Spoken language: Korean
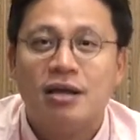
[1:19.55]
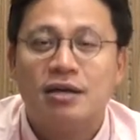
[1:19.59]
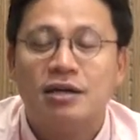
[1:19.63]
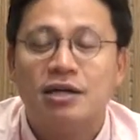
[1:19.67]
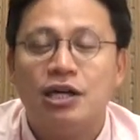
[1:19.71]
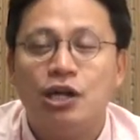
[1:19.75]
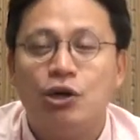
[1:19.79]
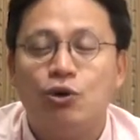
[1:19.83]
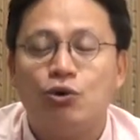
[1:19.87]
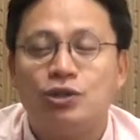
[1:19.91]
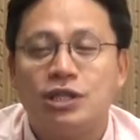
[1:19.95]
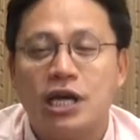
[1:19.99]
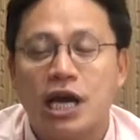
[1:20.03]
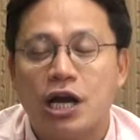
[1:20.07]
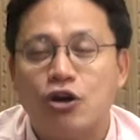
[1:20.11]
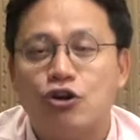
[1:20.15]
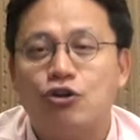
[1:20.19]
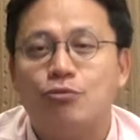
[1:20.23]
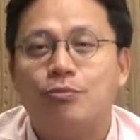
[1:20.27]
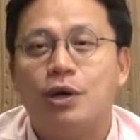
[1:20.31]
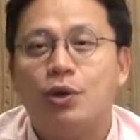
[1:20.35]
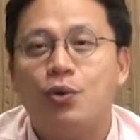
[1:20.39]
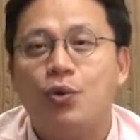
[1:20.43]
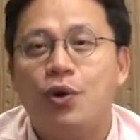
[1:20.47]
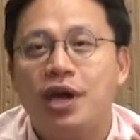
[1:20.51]
그리고
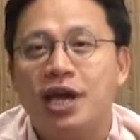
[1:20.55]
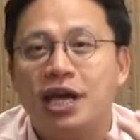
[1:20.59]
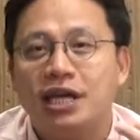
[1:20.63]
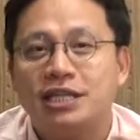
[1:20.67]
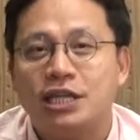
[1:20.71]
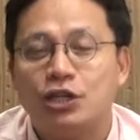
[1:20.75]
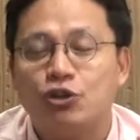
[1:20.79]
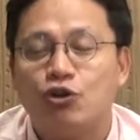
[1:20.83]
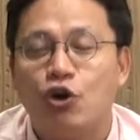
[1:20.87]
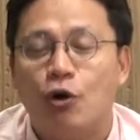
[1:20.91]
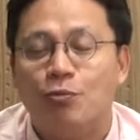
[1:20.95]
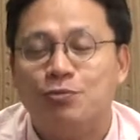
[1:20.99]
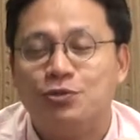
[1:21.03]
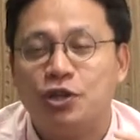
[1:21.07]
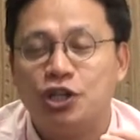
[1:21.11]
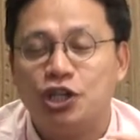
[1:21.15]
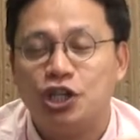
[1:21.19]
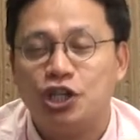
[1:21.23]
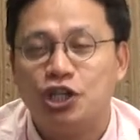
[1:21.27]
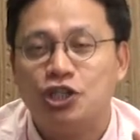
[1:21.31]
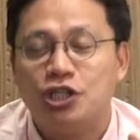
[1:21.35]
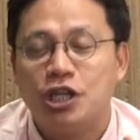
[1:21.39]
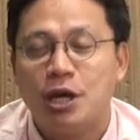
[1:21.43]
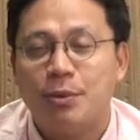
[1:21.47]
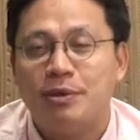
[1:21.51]
자꾸만 회계사도
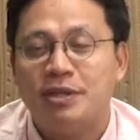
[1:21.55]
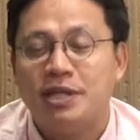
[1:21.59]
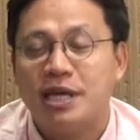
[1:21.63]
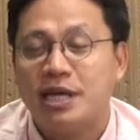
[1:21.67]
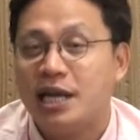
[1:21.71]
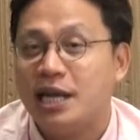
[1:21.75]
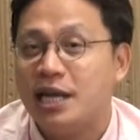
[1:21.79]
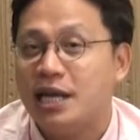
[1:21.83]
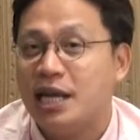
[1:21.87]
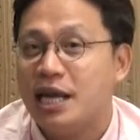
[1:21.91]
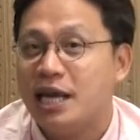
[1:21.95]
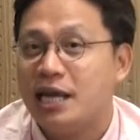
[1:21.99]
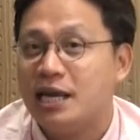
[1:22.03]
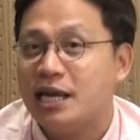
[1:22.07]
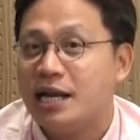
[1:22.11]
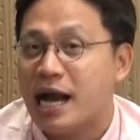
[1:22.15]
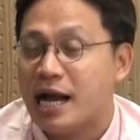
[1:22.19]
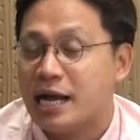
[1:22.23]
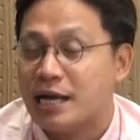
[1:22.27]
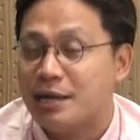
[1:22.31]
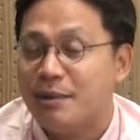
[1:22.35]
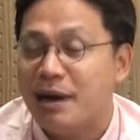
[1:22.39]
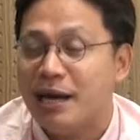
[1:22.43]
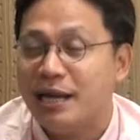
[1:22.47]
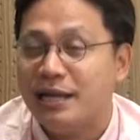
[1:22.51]
없어지는 잡이다라는 얘기를
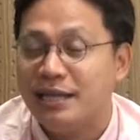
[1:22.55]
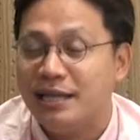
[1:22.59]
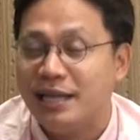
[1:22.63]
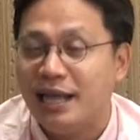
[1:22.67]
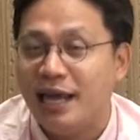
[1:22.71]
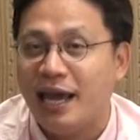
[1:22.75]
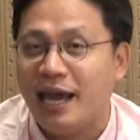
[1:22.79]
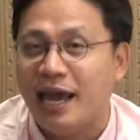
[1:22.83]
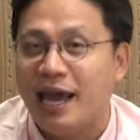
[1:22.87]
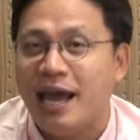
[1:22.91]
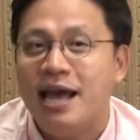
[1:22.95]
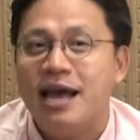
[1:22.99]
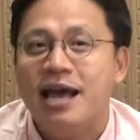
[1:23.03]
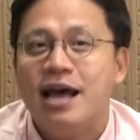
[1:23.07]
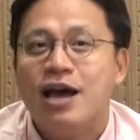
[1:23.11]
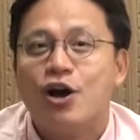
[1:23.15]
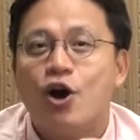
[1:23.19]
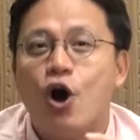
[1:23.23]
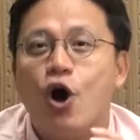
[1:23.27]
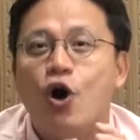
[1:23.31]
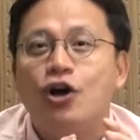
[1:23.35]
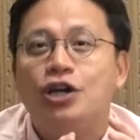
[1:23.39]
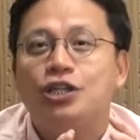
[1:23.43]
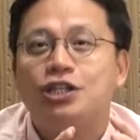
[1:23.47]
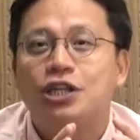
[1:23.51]
가끔 하는데
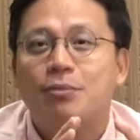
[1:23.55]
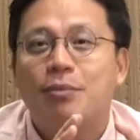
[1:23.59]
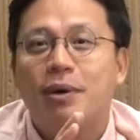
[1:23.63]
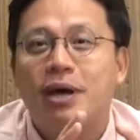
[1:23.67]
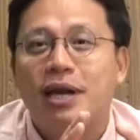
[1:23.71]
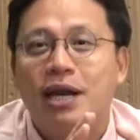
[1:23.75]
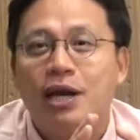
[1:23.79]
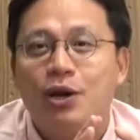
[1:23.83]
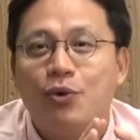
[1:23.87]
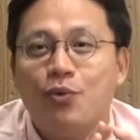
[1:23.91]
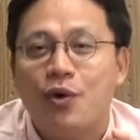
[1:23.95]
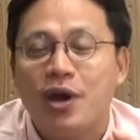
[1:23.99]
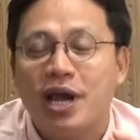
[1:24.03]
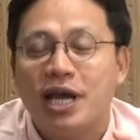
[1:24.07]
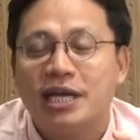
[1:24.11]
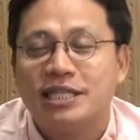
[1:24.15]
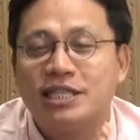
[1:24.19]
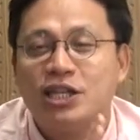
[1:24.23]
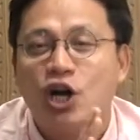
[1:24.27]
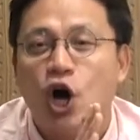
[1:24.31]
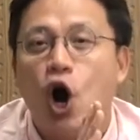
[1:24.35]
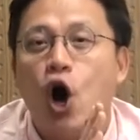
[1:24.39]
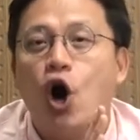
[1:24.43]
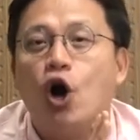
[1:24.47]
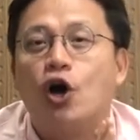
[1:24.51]
거기서 말하는
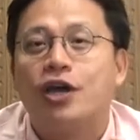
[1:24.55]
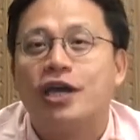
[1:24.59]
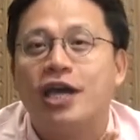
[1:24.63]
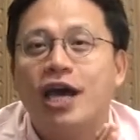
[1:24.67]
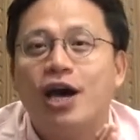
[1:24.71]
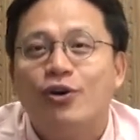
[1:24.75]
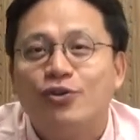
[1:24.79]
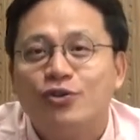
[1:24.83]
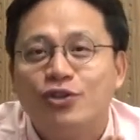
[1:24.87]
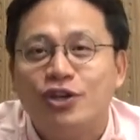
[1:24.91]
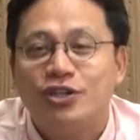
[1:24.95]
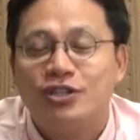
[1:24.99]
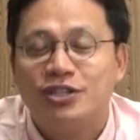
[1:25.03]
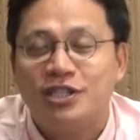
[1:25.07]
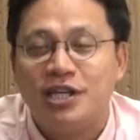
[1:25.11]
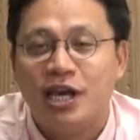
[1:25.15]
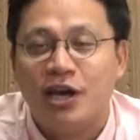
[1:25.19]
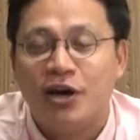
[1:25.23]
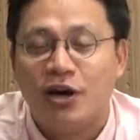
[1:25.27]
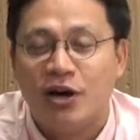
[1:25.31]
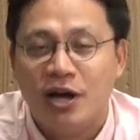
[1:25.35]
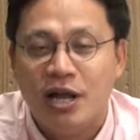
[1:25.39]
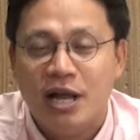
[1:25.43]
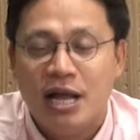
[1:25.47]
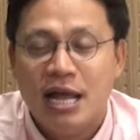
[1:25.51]
회계사는
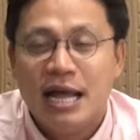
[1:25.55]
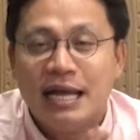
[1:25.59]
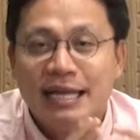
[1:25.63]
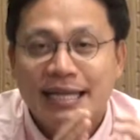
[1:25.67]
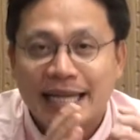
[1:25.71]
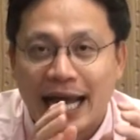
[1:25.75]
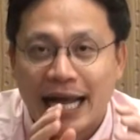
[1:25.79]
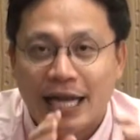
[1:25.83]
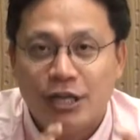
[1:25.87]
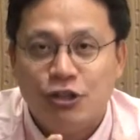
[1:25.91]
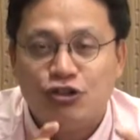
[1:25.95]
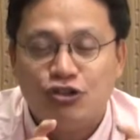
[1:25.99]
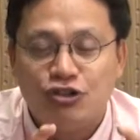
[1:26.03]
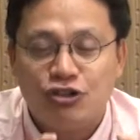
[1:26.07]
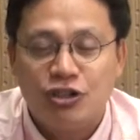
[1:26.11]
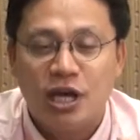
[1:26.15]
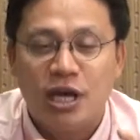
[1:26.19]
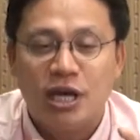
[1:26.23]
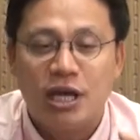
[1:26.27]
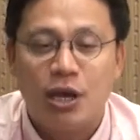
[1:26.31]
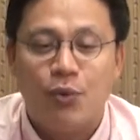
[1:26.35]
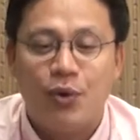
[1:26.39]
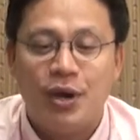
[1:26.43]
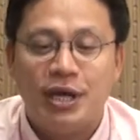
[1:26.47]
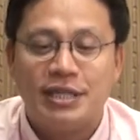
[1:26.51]
어카운턴트예요.
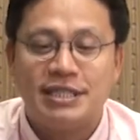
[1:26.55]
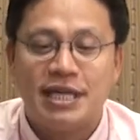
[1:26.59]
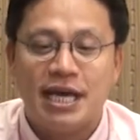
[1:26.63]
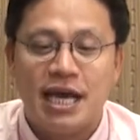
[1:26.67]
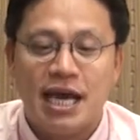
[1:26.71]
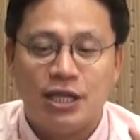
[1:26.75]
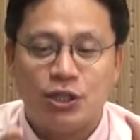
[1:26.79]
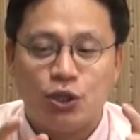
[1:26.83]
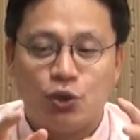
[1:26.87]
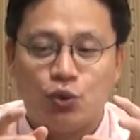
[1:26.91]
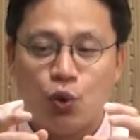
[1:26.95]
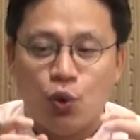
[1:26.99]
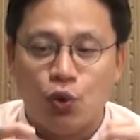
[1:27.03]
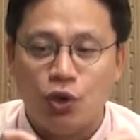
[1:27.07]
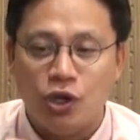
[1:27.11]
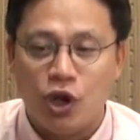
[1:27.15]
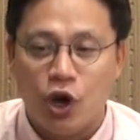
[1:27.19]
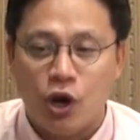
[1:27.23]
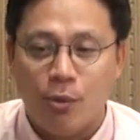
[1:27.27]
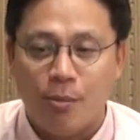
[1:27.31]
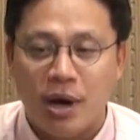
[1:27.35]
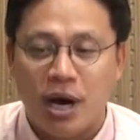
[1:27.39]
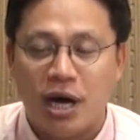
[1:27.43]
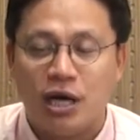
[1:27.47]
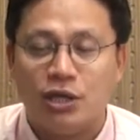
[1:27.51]
단순하게 회사에서 돈이
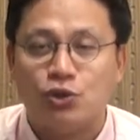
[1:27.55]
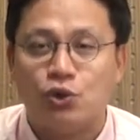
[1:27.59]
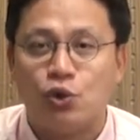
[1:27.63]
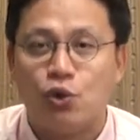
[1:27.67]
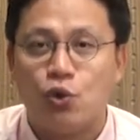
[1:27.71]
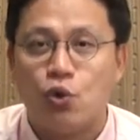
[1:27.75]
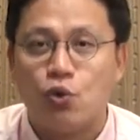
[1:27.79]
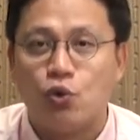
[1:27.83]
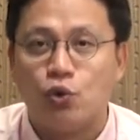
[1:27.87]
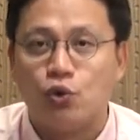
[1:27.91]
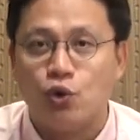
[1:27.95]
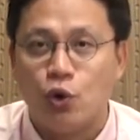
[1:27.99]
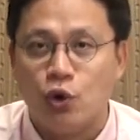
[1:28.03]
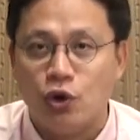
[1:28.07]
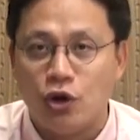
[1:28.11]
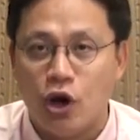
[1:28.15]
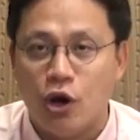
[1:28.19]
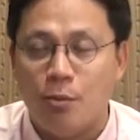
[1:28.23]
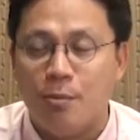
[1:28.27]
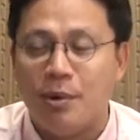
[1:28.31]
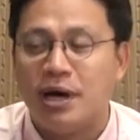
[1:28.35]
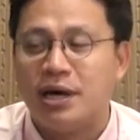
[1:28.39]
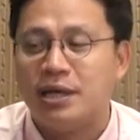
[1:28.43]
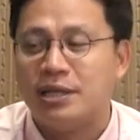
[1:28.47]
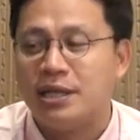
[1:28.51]
얼마가 들어오고 돈이
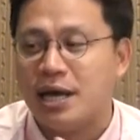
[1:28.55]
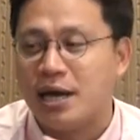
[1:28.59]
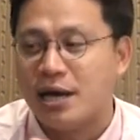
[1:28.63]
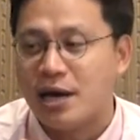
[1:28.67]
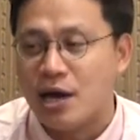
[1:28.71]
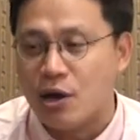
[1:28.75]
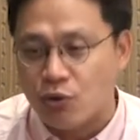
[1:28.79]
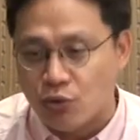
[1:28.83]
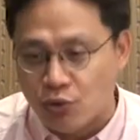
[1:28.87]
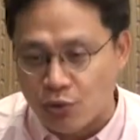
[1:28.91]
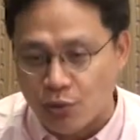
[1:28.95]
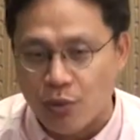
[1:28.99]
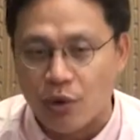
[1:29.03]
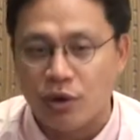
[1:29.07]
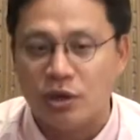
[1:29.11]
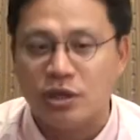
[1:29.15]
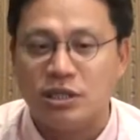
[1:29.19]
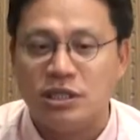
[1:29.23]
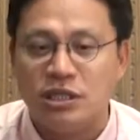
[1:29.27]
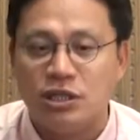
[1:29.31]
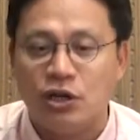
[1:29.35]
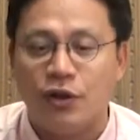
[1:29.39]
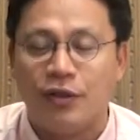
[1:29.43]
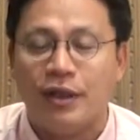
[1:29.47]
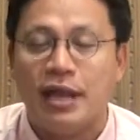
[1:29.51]
얼마가 나가고 뭐
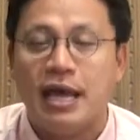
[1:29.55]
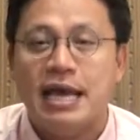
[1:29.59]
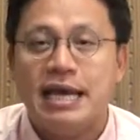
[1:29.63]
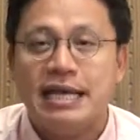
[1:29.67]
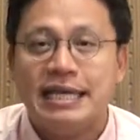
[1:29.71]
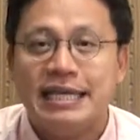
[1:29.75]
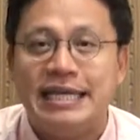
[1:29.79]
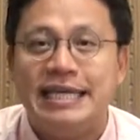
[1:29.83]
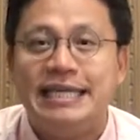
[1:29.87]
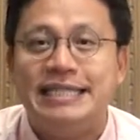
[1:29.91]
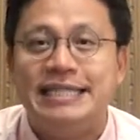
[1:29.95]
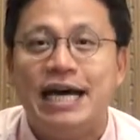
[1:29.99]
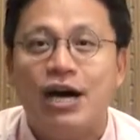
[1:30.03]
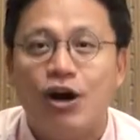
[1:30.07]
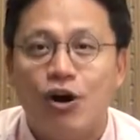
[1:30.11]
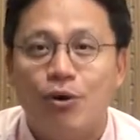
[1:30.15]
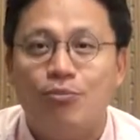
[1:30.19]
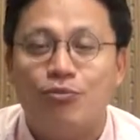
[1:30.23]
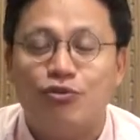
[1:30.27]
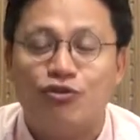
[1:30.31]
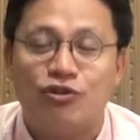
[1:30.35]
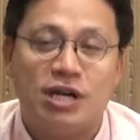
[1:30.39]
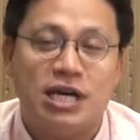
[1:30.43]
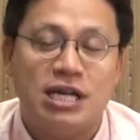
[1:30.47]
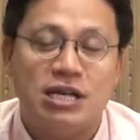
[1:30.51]
그런 기장
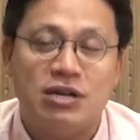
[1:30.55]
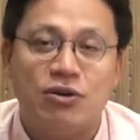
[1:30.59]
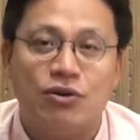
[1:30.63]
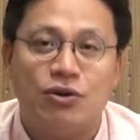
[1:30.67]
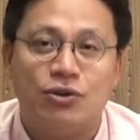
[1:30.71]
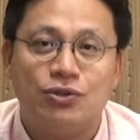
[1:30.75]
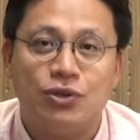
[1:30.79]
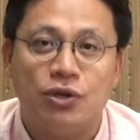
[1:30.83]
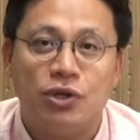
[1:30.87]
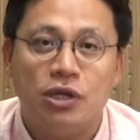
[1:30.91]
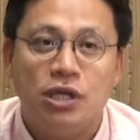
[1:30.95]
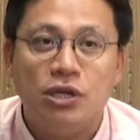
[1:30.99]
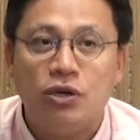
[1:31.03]
업무를 하는 거죠.